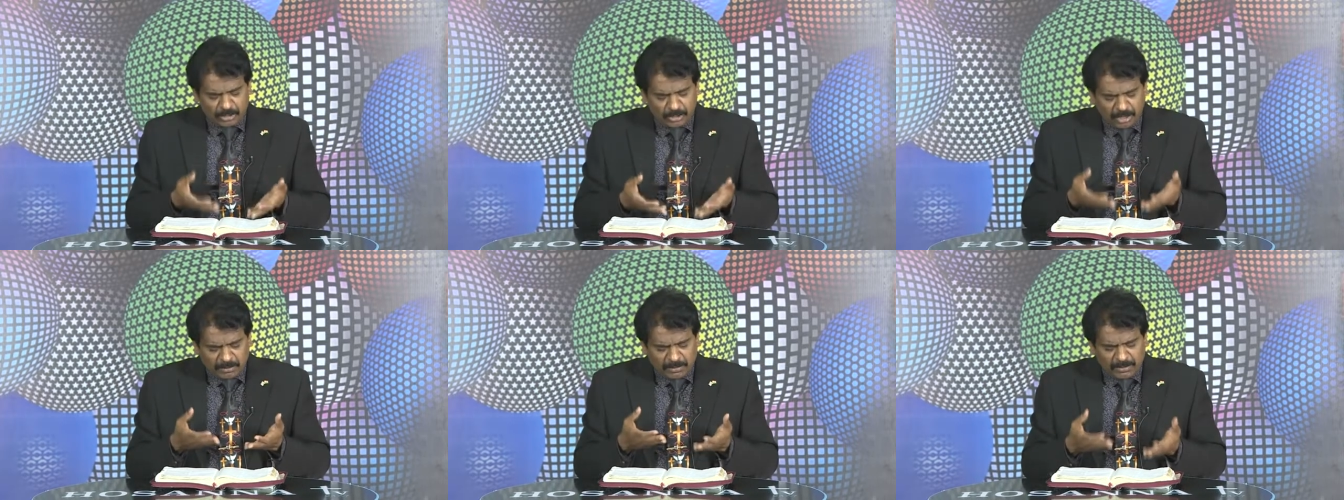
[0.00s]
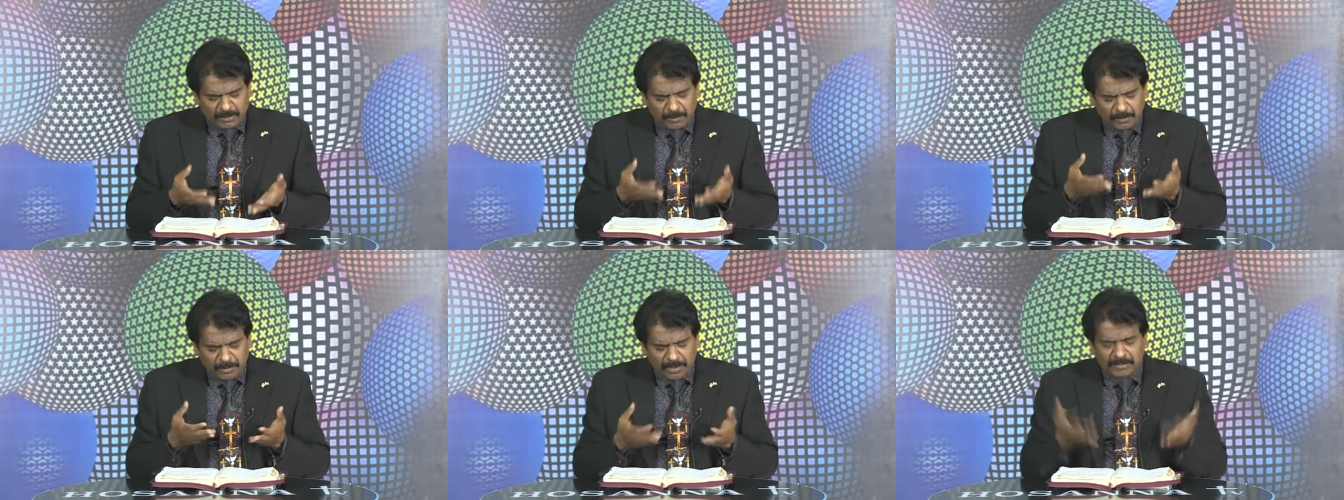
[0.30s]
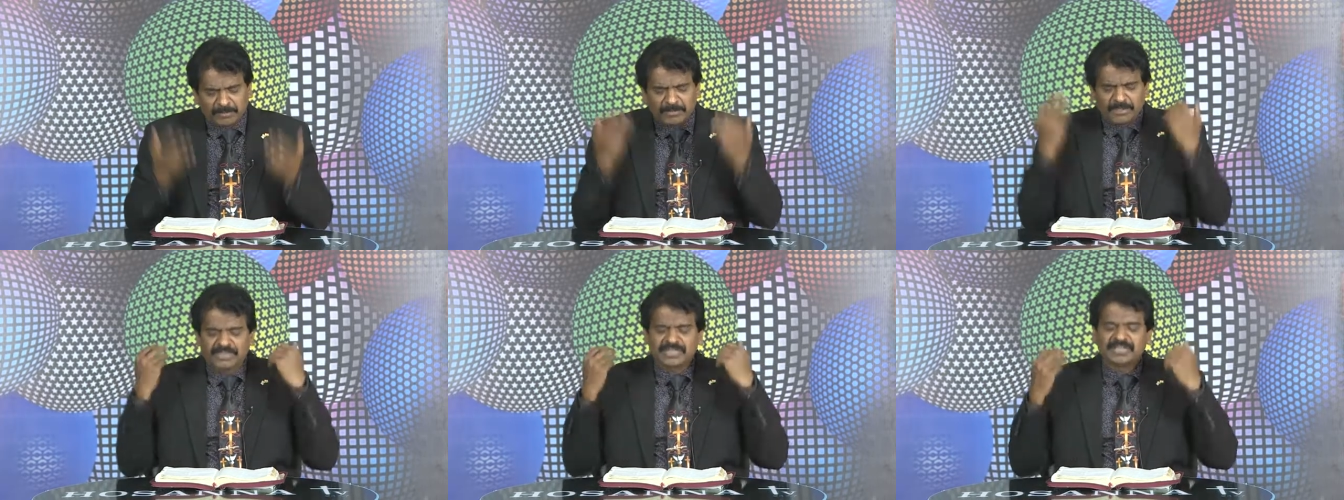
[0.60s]
யோபு
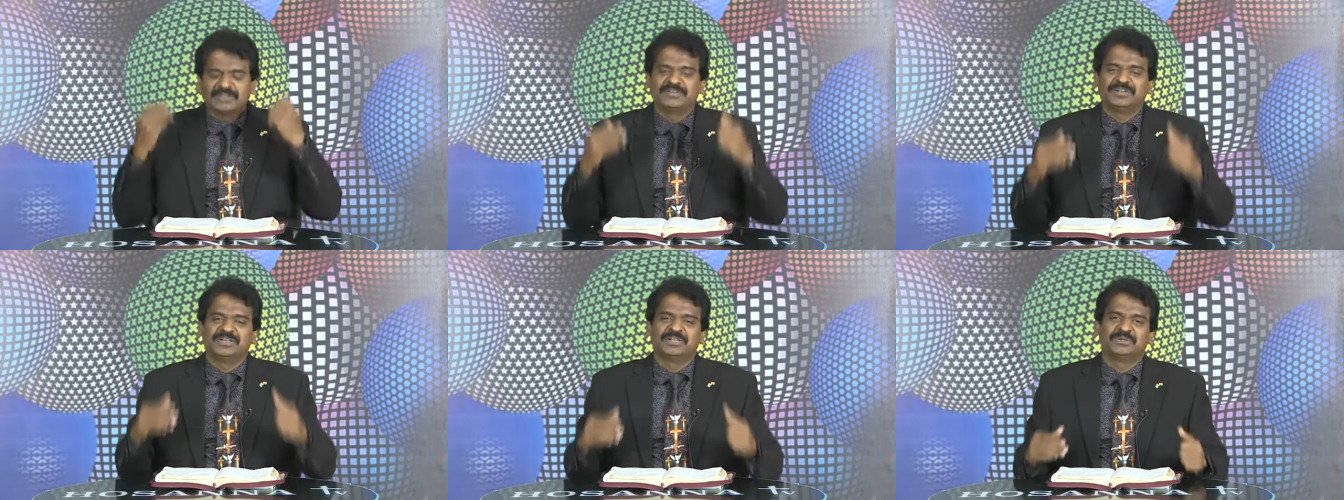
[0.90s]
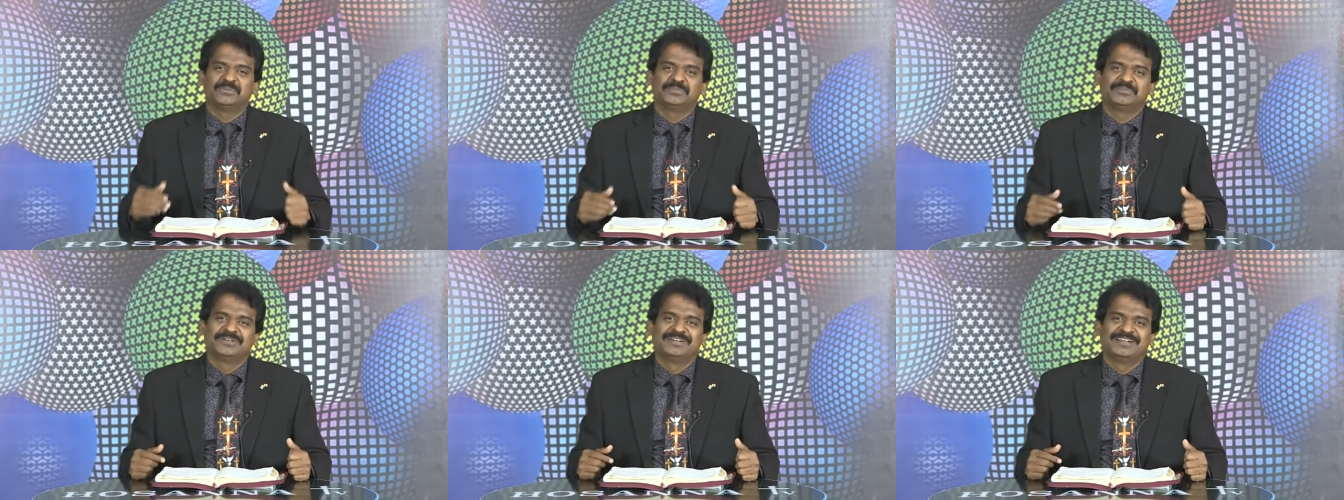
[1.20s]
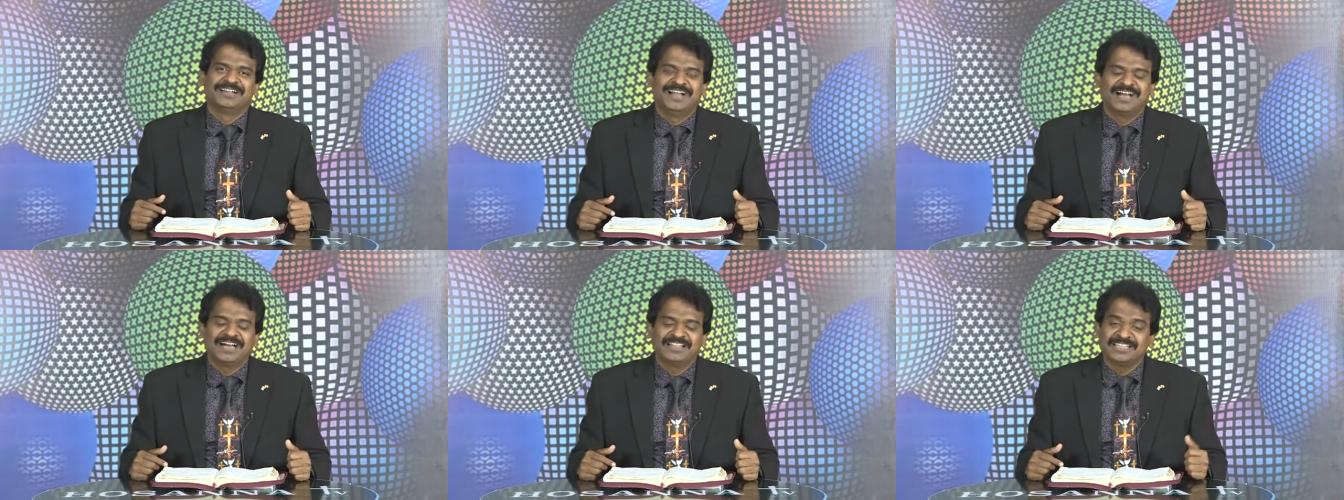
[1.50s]
புலம்பி இருக்க வேண்டும்
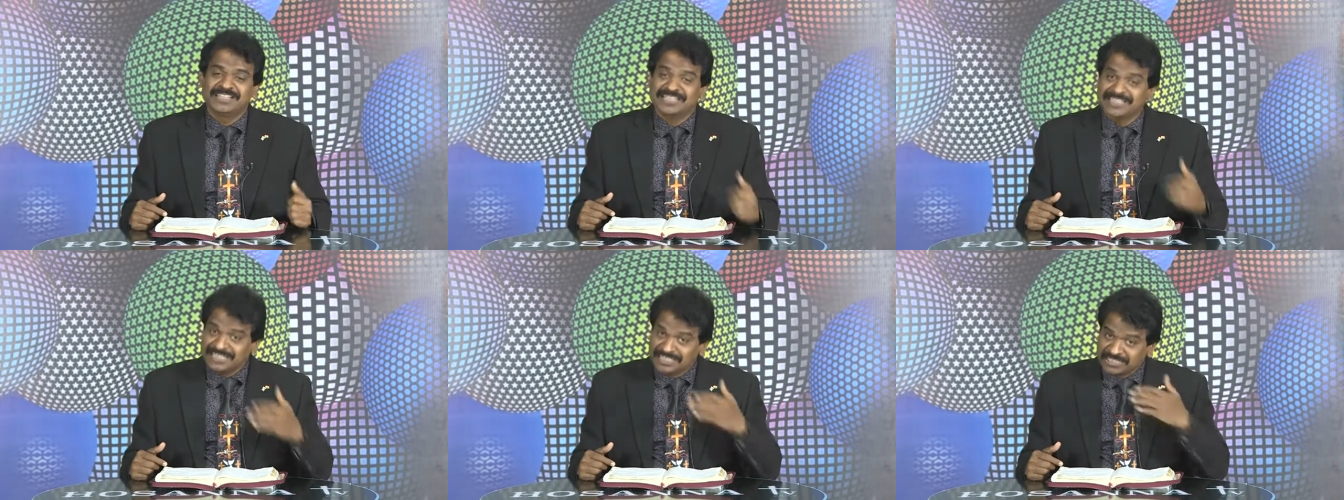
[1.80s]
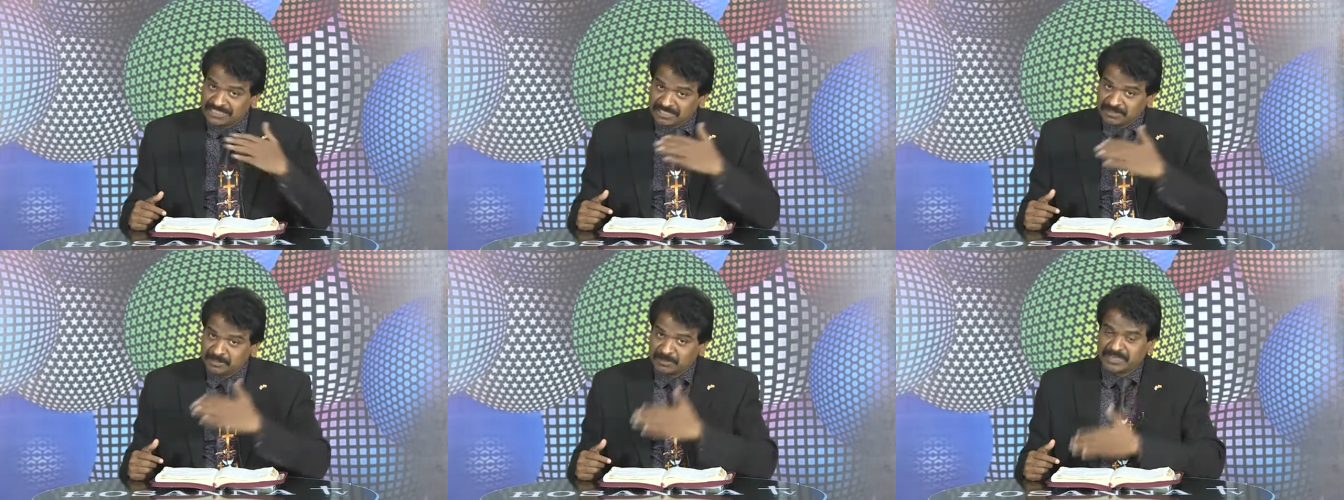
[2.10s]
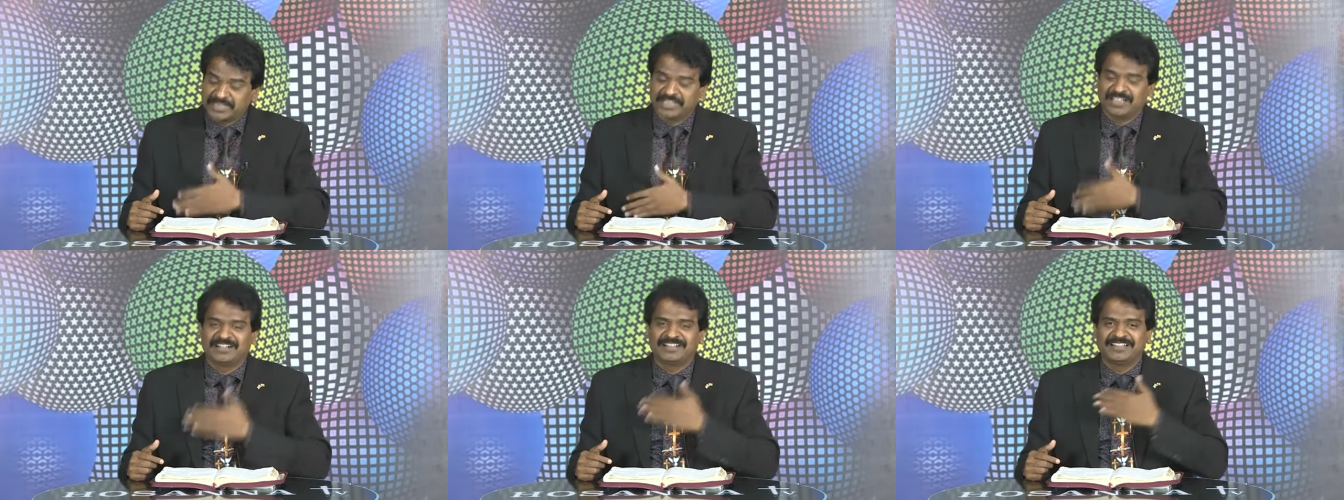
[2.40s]
அதற்கு
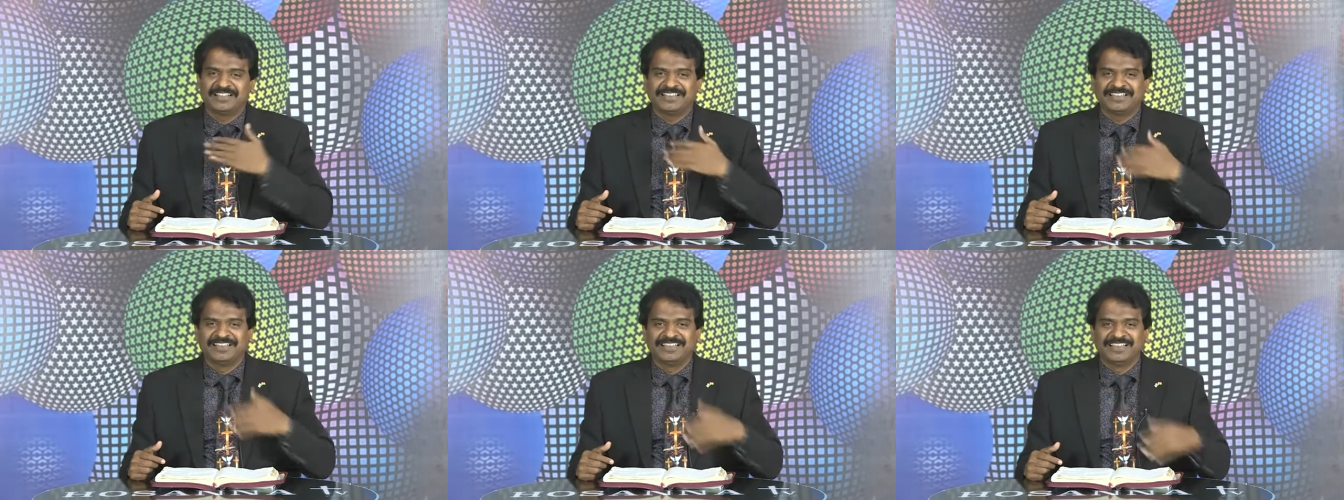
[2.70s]
எதிர்மறையாக